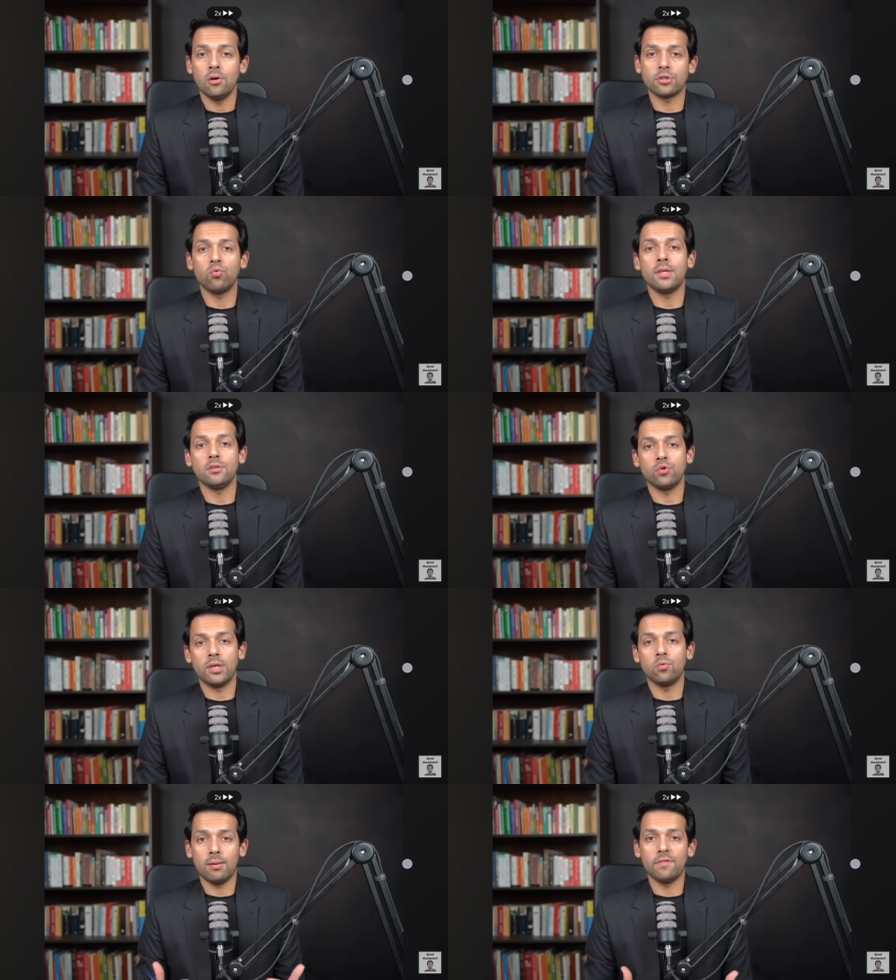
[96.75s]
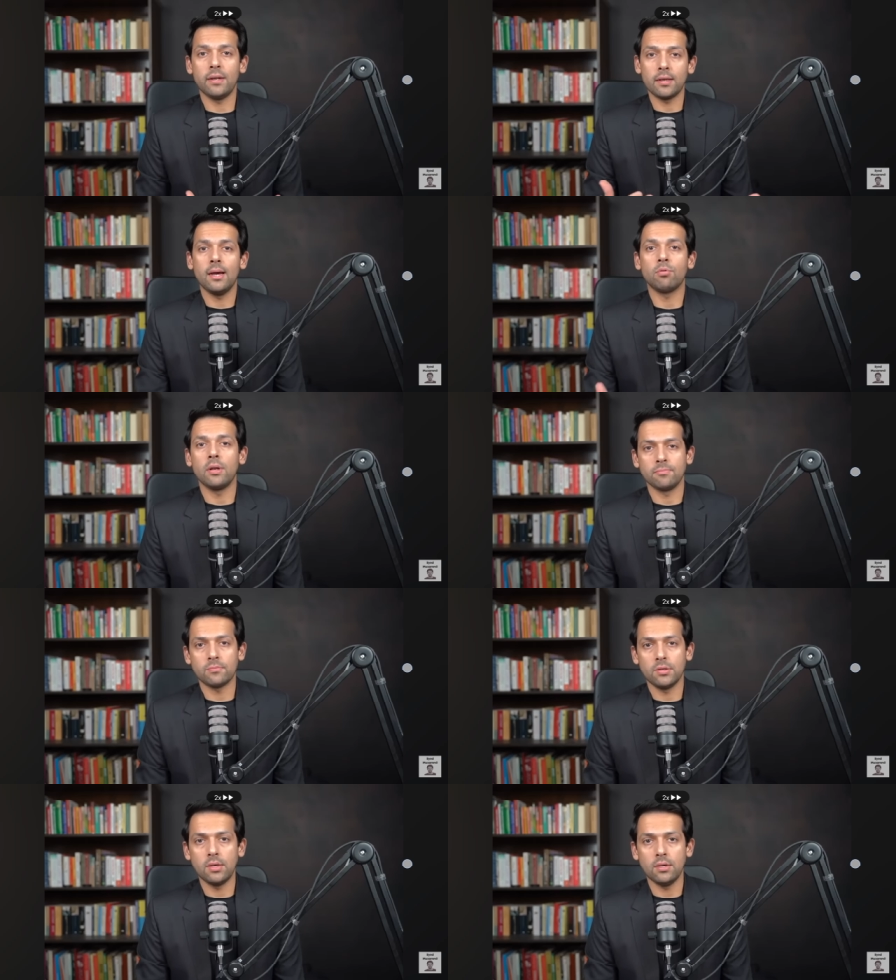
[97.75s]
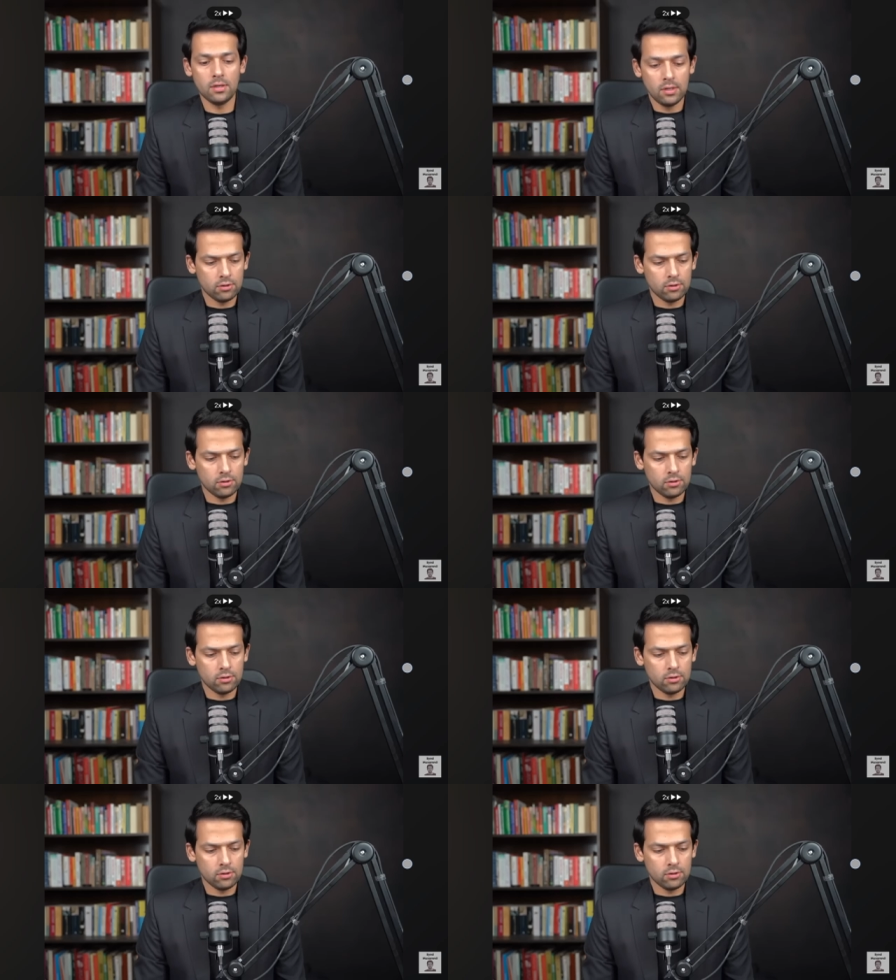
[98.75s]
और सुकून की नींद सो जाएं क्योंकि हम डिफाइन करेंगे आप कौन है सही